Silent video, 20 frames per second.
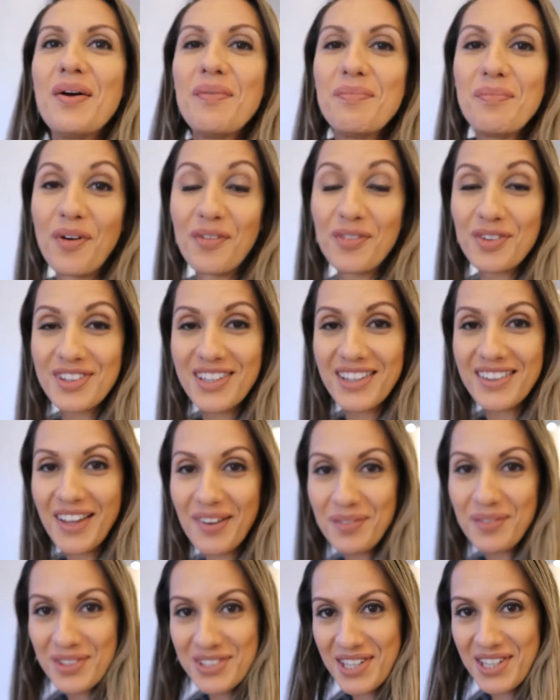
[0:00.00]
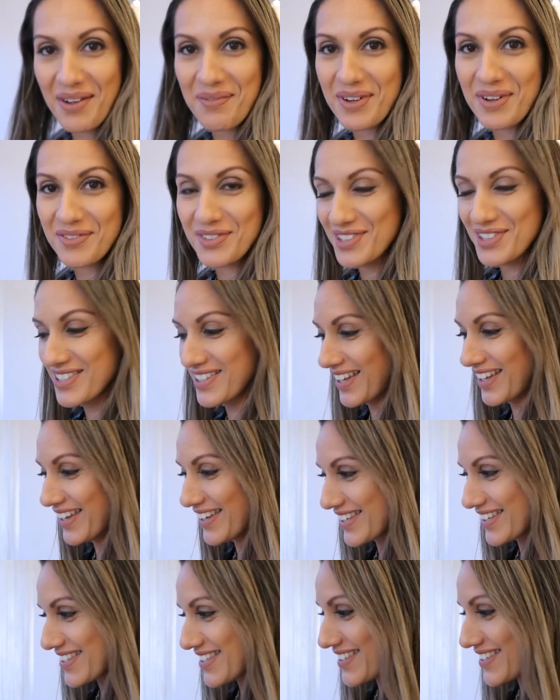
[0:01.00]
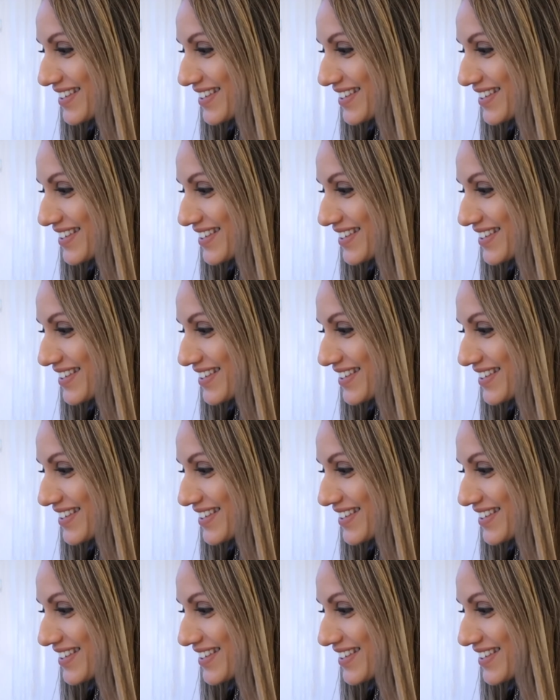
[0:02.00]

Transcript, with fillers: Bom, vou tentar mostrar pra vocês,